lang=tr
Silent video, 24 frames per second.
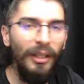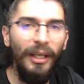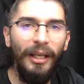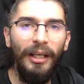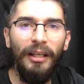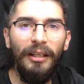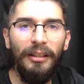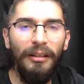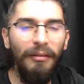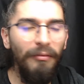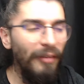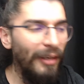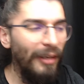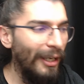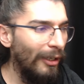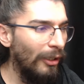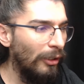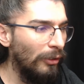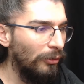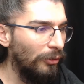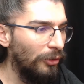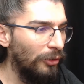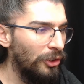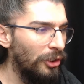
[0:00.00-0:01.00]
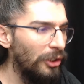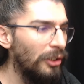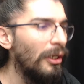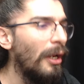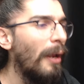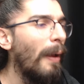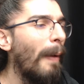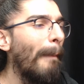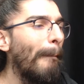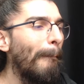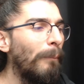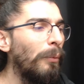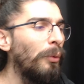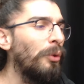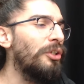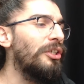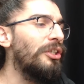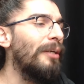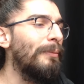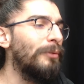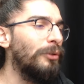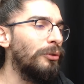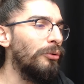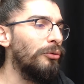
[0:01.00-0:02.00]
Yani arada veya olduğu için bu
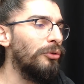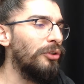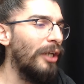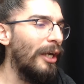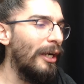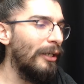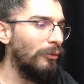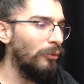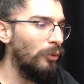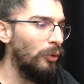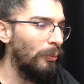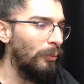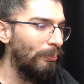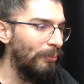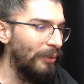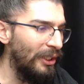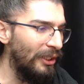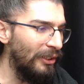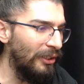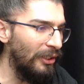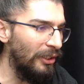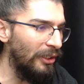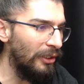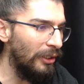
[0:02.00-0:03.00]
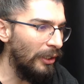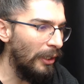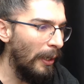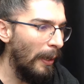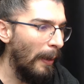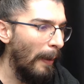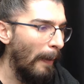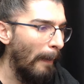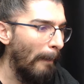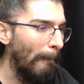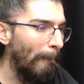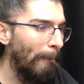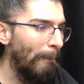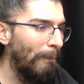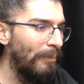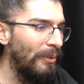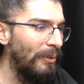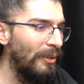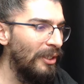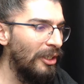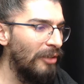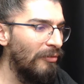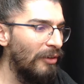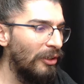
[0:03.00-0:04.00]
işlemin sonucu her türlü 1'dir.
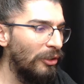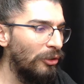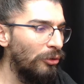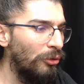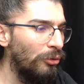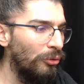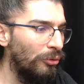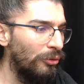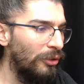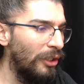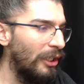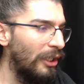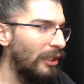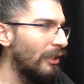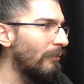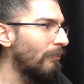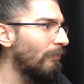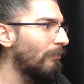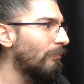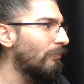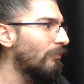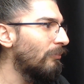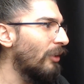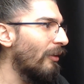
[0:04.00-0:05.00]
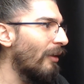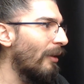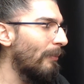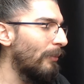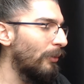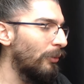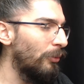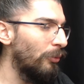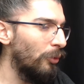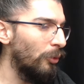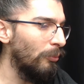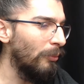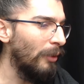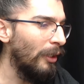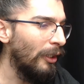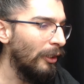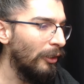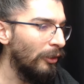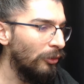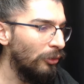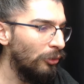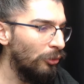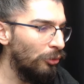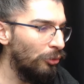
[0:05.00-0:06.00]
1 ve Q değil. Devam ediyorum.
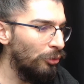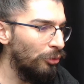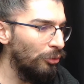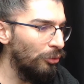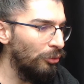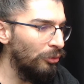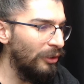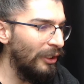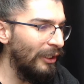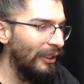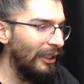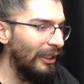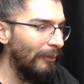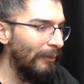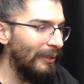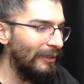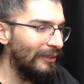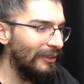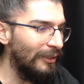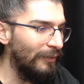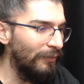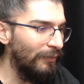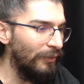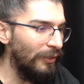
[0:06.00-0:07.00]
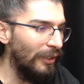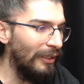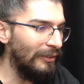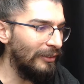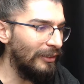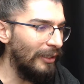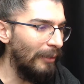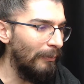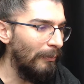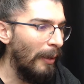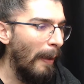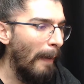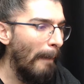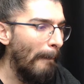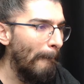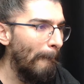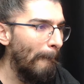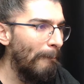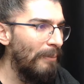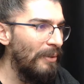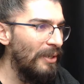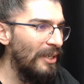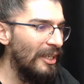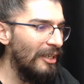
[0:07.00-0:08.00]
Q değil ile ben 0 alsam
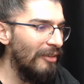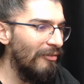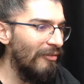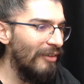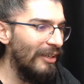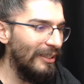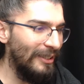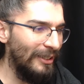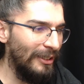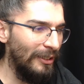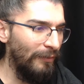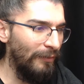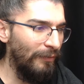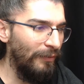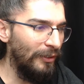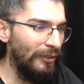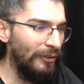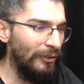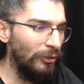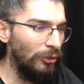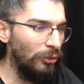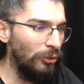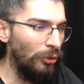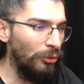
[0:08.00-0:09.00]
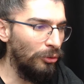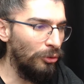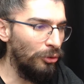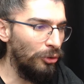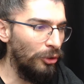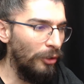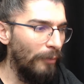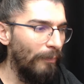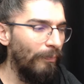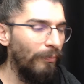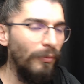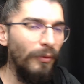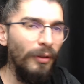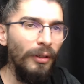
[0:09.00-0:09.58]
1 ve 0'ın sonucu